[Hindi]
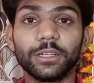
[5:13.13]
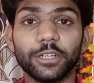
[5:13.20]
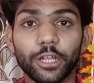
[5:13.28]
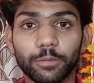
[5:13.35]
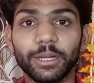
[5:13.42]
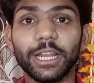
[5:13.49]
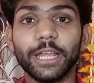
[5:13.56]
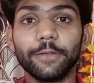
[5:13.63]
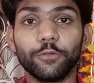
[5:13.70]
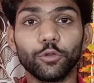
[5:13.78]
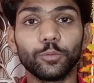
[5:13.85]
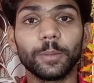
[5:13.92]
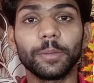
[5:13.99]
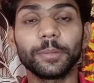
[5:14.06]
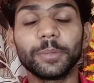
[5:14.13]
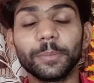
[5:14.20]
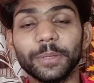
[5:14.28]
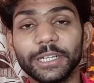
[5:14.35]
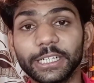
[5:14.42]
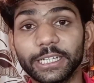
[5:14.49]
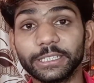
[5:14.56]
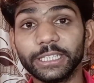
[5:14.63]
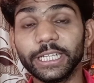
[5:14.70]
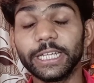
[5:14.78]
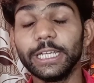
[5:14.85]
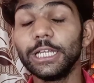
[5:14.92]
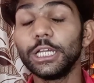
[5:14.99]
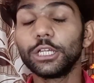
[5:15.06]
नॉर्मल ए फोर पेपर पर प्रिंट करते
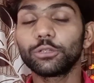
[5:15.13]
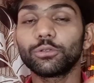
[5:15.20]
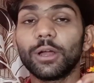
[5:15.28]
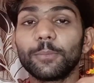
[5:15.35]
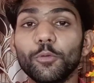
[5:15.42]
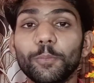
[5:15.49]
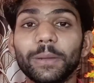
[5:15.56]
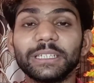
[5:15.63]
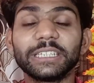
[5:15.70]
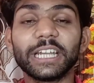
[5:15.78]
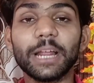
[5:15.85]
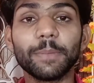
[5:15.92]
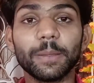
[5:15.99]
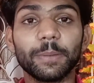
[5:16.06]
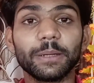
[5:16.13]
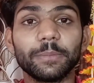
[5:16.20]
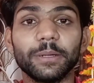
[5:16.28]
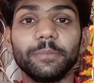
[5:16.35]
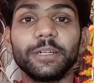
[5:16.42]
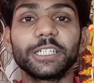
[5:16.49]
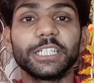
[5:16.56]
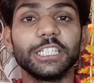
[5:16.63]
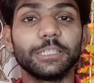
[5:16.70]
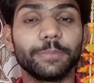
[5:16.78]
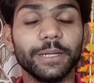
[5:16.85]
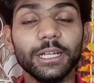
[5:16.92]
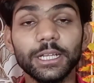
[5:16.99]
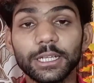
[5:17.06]
हैं तो आपको पंद्रह पेपर पर मिनट की
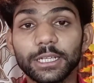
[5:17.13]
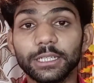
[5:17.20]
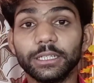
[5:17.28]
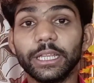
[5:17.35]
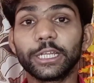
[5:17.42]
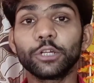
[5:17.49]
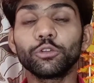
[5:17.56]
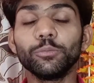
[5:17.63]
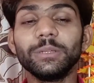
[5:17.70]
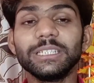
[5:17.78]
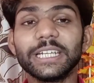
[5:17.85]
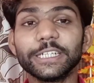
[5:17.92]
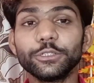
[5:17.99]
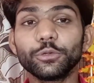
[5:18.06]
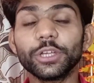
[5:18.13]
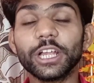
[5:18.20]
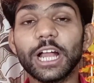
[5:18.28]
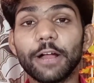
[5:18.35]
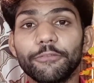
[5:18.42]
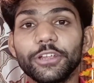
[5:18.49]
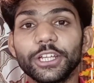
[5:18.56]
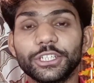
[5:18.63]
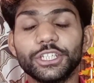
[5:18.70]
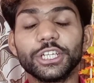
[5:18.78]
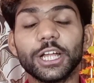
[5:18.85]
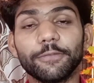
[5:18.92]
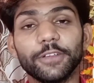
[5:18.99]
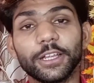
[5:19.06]
स्पीड देखने को मिल जाएगी जो कि काफ़ी
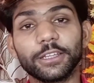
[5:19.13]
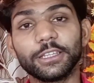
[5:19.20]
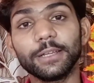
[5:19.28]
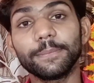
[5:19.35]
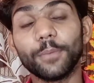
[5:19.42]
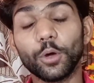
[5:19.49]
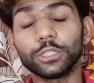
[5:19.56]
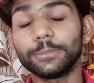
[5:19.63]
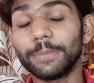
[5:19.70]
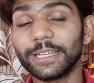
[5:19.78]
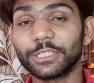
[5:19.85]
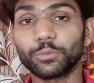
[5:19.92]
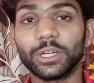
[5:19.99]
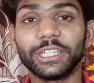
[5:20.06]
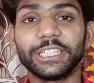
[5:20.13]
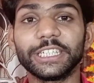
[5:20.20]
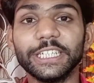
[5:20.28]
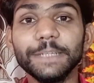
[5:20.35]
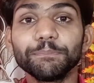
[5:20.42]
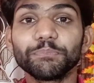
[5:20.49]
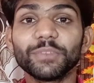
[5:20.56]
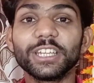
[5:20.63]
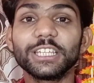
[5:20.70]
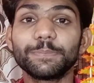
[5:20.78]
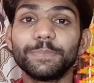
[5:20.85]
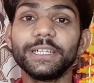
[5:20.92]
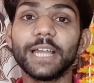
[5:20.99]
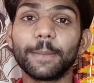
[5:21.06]
अच्छी काफ़ी हद तक बहुत बेस्ट क्वालिटी की
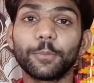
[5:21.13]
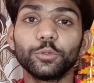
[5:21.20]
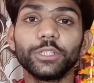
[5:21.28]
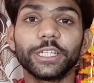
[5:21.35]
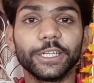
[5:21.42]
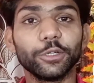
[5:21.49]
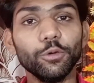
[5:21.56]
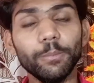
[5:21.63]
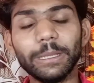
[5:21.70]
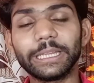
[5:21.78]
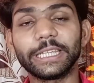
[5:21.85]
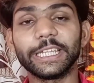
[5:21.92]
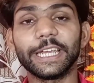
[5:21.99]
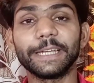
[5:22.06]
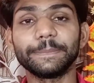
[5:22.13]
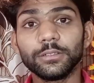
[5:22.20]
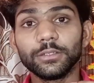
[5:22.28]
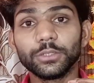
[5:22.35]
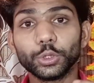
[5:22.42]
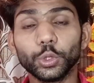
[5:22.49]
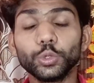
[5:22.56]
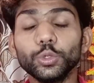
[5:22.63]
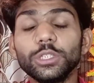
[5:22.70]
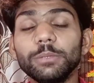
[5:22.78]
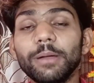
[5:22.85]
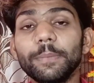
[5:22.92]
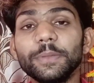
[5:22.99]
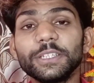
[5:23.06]
स्पीड आपको देखने को मिलती है दोस्तों
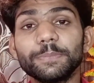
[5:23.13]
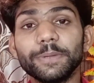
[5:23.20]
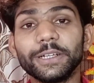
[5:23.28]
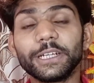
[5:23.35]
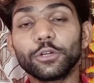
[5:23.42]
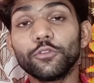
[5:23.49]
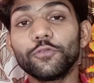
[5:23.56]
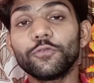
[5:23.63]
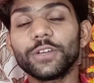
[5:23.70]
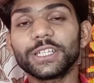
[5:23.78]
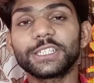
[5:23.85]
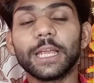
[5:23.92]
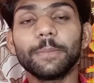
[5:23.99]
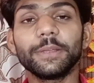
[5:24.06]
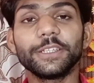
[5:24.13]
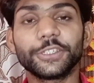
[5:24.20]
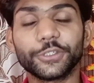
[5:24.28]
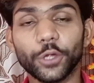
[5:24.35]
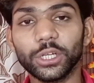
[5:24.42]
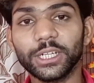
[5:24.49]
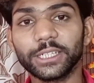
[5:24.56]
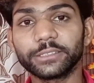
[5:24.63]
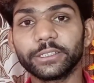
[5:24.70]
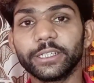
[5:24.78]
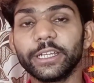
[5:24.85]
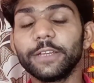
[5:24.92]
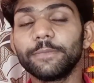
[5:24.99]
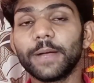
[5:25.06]
जब आप इस प्रिंटर को फर्स्ट टाइम इंस्टॉल करते
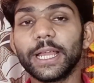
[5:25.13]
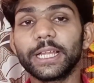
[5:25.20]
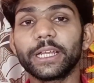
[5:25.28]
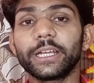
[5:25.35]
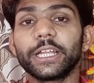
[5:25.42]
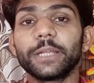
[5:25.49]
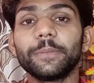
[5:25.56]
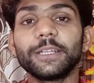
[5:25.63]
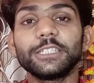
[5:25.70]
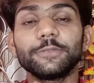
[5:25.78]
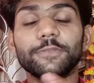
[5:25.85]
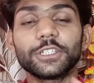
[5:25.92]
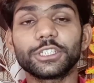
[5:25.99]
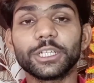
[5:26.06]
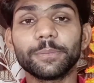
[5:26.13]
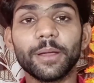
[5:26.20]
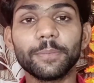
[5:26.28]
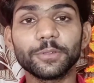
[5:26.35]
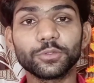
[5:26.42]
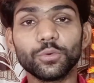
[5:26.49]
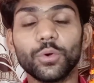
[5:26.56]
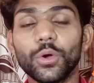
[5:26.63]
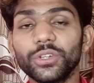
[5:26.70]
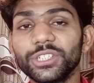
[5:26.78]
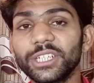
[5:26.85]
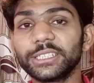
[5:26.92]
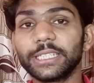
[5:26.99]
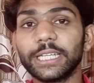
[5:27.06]
हैं यानी बाई करने के बाद जब फर्स्ट टाइम आप इसको ऑन
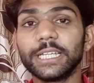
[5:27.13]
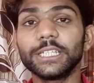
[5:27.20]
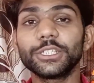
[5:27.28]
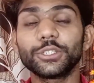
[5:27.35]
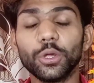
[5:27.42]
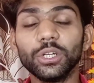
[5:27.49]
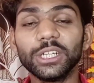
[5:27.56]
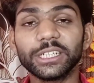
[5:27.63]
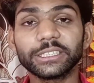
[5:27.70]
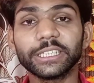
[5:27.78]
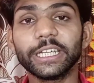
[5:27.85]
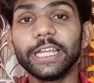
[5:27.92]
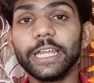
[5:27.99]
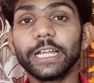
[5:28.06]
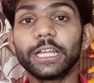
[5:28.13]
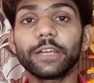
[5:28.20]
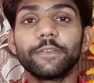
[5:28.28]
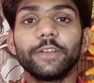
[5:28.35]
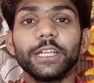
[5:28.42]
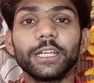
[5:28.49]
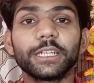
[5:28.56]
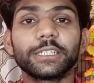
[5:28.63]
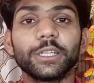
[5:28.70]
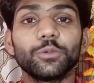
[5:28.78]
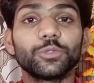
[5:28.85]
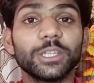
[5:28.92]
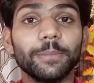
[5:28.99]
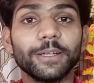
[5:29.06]
करते हैं इंस्टॉल करते हैं इंक रिफिलिंग करते
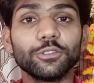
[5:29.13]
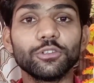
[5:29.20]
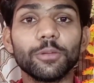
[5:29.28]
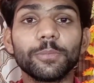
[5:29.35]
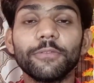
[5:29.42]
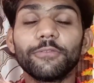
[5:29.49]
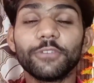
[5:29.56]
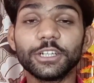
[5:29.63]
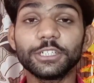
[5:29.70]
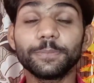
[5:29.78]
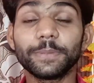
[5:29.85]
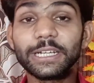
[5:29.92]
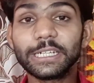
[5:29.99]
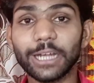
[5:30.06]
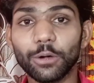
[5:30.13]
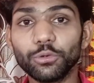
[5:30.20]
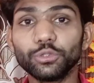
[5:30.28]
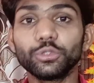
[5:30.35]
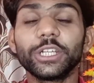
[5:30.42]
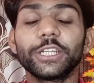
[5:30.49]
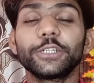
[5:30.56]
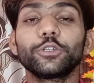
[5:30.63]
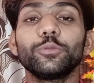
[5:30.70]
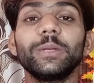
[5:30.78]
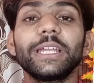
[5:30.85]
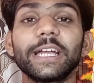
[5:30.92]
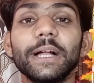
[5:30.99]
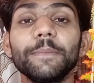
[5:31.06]
हैं उसके बाद जो आपका फर्स्ट प्रिंट आउट जो देखने को
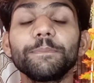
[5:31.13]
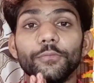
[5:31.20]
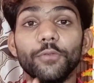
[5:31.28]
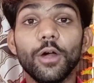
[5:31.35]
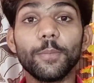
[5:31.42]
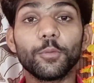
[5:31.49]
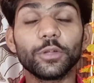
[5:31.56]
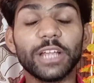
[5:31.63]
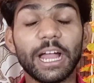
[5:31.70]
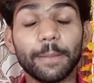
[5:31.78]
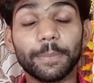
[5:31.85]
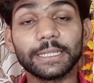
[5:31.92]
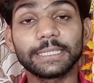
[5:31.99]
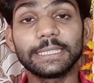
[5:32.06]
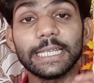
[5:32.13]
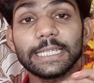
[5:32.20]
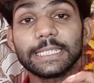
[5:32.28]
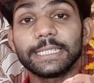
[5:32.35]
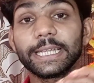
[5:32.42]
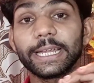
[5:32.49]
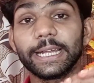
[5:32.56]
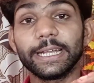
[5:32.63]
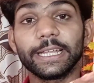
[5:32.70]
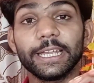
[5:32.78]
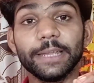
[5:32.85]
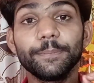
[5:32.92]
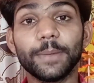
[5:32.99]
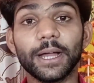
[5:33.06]
मिलेगा वो आपको यहाँ पर 10 सेकंड
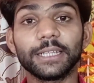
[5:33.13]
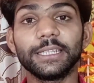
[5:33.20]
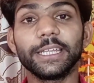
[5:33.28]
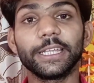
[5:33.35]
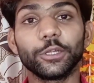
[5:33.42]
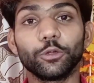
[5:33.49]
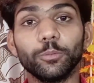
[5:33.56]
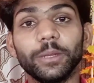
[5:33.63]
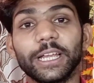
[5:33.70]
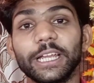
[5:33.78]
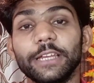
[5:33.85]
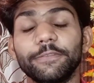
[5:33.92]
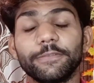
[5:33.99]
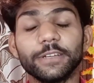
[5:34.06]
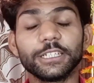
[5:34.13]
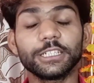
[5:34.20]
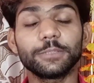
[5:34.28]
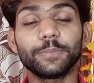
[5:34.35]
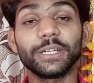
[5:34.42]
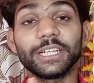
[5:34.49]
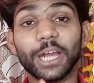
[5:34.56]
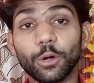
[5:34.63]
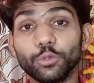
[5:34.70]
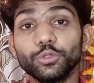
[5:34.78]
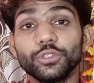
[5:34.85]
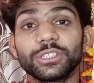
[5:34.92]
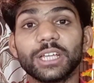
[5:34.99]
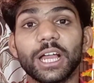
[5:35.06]
के बाद देखने को मिलेगा यानी फर्स्ट प्रिंट
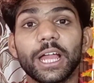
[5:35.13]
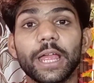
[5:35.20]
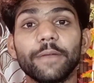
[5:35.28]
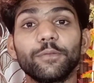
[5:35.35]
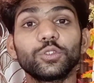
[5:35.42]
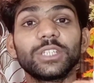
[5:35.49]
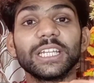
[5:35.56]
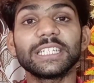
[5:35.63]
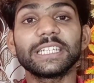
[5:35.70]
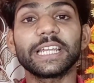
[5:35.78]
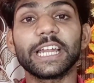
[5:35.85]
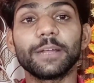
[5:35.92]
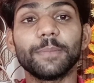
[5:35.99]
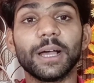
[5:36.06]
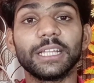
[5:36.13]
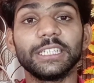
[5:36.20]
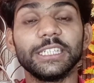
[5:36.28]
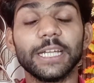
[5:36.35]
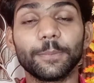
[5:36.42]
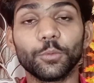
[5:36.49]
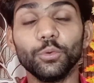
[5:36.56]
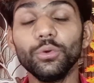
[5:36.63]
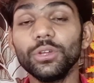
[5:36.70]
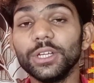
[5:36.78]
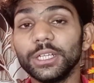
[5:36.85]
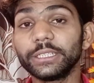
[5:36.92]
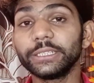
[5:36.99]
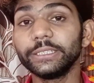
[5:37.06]
आउट जो इसका है वो दस सेकंड बाद ही आपको
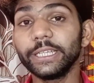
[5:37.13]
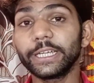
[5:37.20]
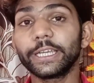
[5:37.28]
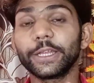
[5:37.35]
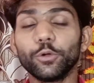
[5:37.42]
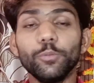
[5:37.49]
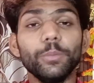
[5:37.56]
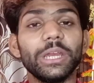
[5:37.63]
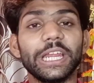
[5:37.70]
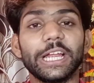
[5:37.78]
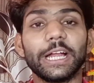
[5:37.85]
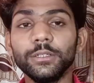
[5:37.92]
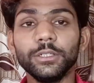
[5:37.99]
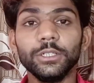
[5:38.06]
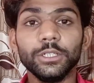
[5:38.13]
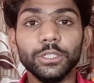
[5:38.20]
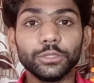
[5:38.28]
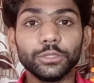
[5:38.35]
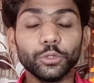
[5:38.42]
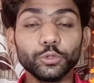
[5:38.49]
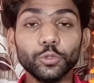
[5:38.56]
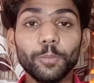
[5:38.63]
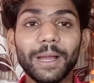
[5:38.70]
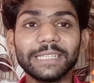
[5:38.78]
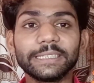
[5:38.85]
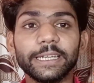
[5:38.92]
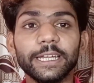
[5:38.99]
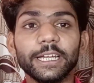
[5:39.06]
देखने को मिलेगा दोस्तों
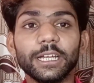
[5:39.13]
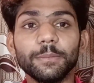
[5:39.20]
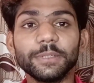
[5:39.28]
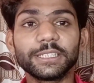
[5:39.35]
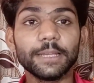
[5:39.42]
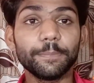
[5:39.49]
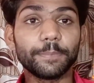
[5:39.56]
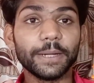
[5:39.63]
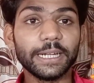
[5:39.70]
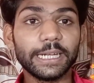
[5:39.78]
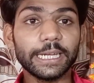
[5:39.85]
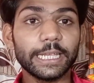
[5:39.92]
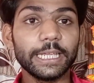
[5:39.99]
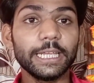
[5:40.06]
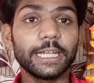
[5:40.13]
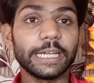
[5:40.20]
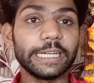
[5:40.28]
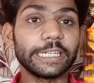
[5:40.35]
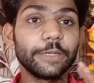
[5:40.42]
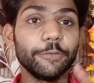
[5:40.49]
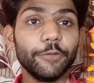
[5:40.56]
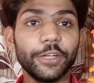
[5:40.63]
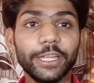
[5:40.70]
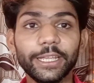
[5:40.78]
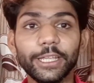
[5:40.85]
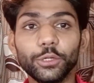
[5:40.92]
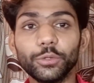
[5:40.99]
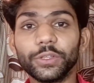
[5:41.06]
बात करें अगर हम इसके प्रिंटर की कनेक्टिविटी
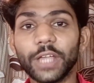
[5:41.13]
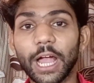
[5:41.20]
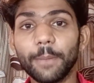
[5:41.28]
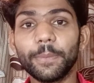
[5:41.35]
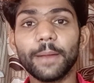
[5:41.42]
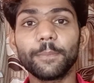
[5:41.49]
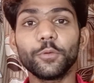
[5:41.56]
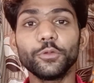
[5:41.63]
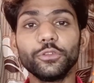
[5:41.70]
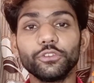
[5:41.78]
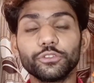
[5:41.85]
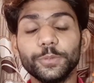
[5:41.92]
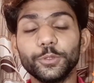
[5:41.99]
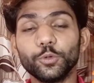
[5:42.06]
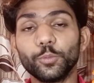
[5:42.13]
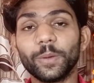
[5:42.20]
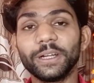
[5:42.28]
की तो यहाँ पर आपको यू बी